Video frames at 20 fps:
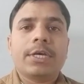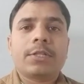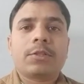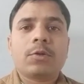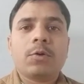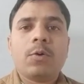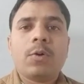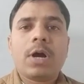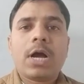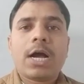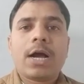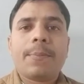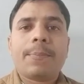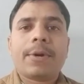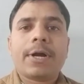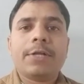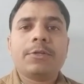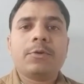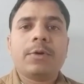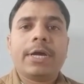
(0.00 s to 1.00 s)
तो
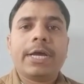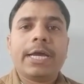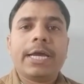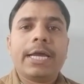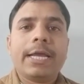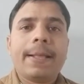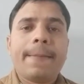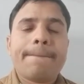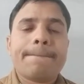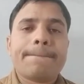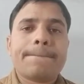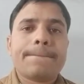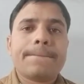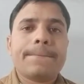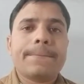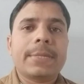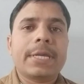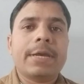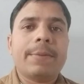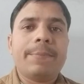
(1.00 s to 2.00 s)
आपका जो है
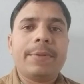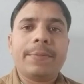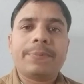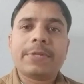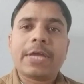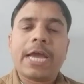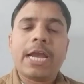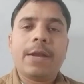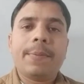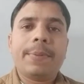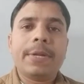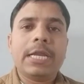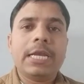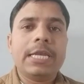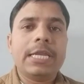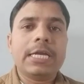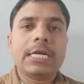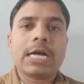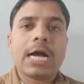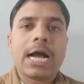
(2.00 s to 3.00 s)
वेबसाइट पे
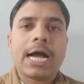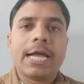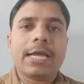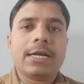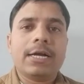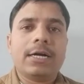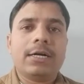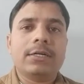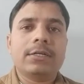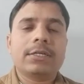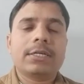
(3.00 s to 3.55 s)
लिंक आएगा